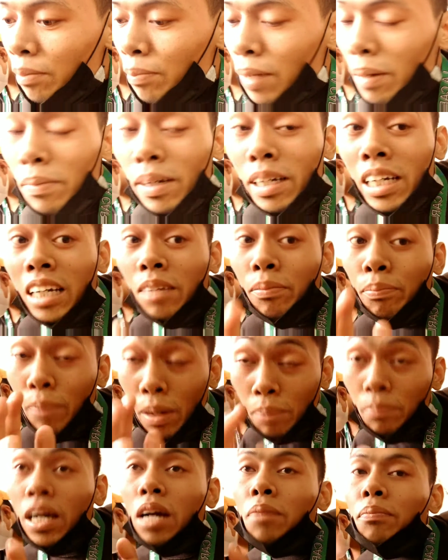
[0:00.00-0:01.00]
mama,
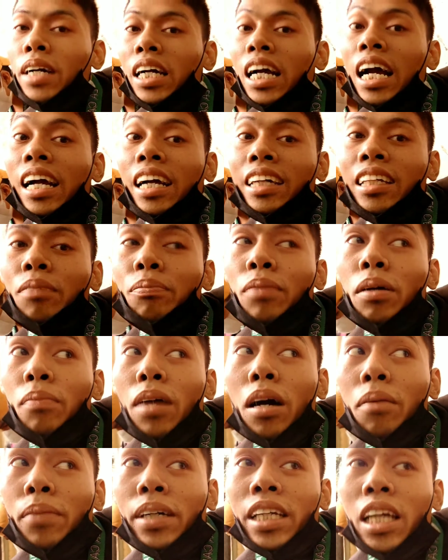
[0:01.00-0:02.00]
may mga magaganap pa
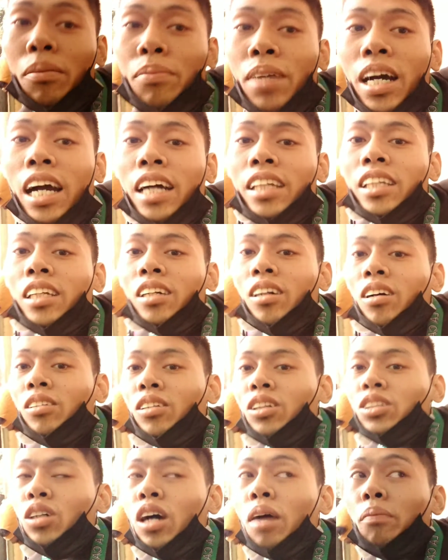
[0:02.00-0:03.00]
mamaya mga
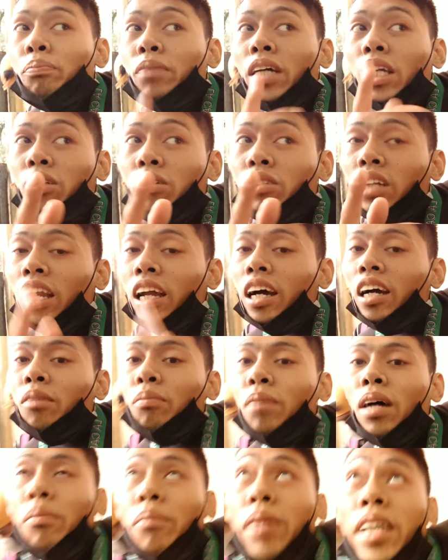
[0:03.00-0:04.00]
katipon. No? So update ko na lang
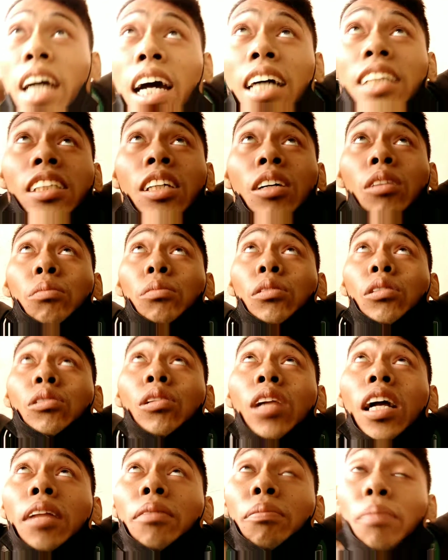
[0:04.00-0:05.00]
kayo mamaya kasi
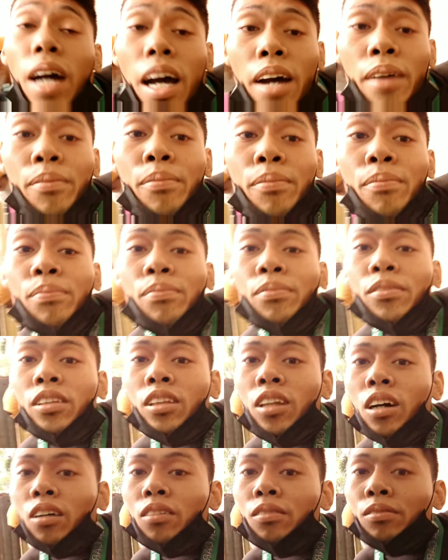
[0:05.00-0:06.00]
umulan pa.
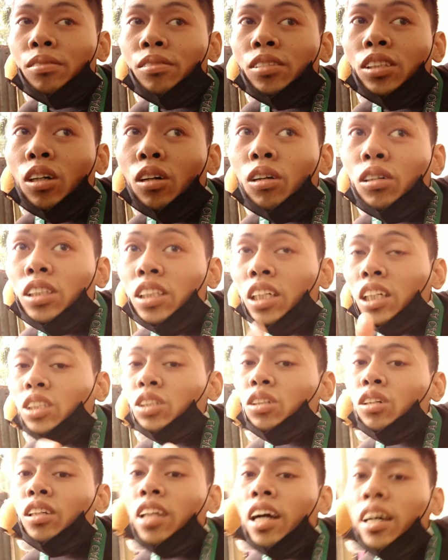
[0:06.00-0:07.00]
No? So stay
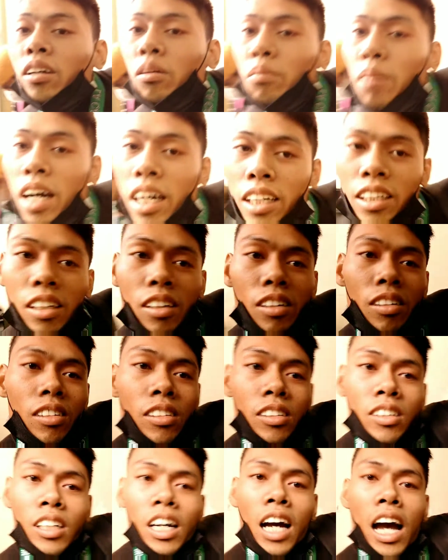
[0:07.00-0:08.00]
tuned na kayo mga katipon.
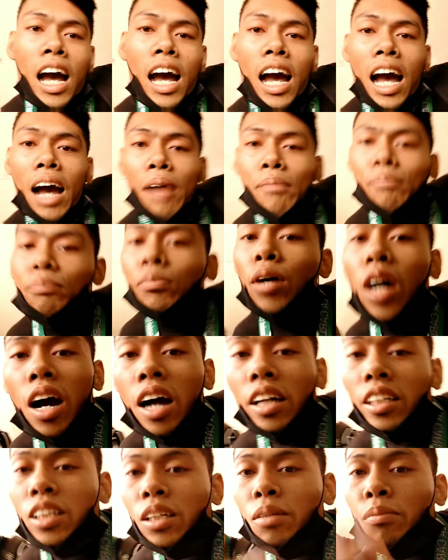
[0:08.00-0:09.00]

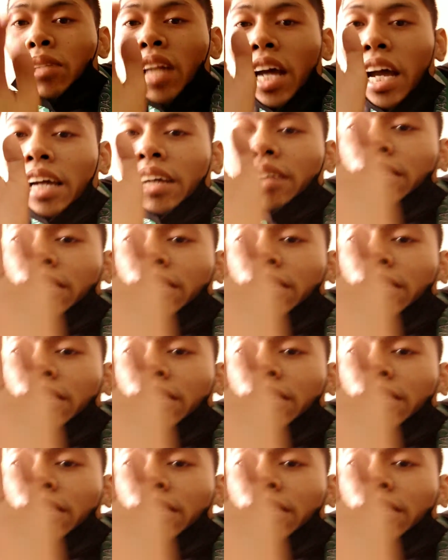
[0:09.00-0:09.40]
Amba, chimra.